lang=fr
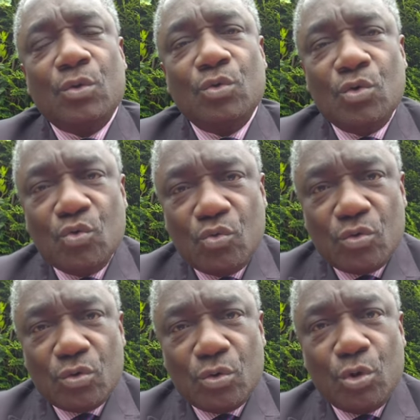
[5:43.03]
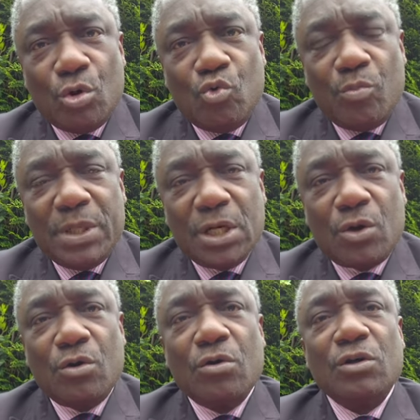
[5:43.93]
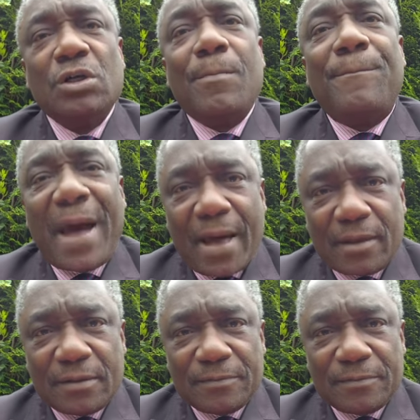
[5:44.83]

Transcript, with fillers: Nous ne l'oublierons pas.